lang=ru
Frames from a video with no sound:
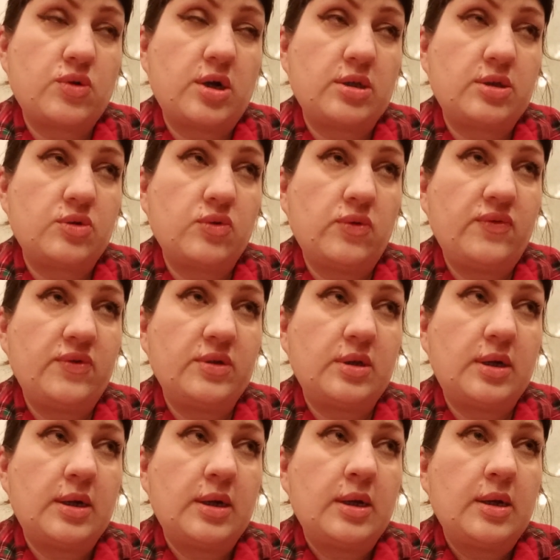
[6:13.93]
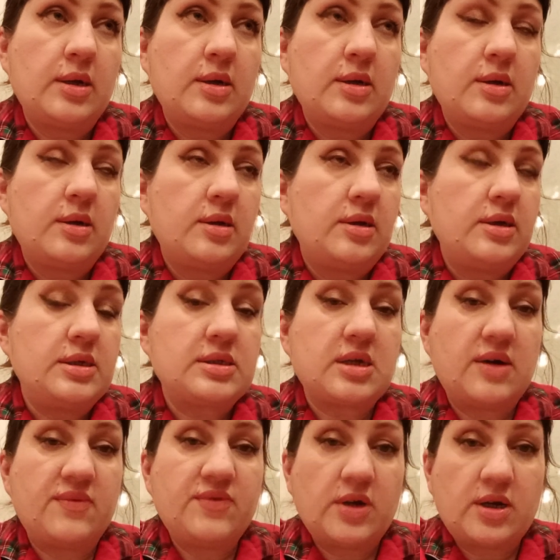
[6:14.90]
готовила из
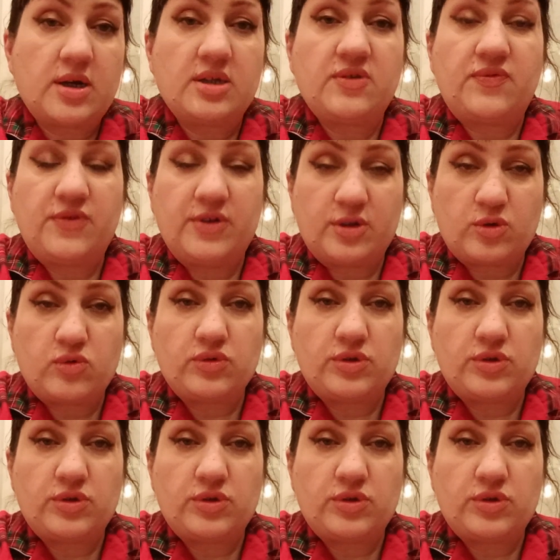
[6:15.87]
говна конфетку.